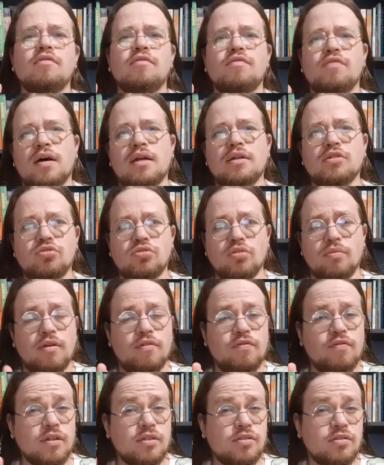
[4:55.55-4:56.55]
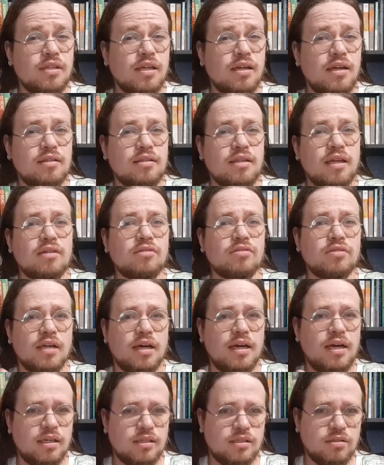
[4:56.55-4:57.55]
fala sobre efeitos deletérios da
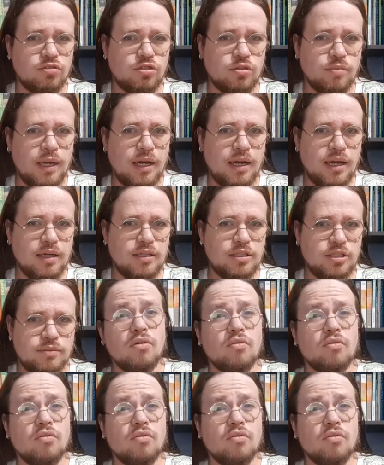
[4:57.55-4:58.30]
reação de Maillard.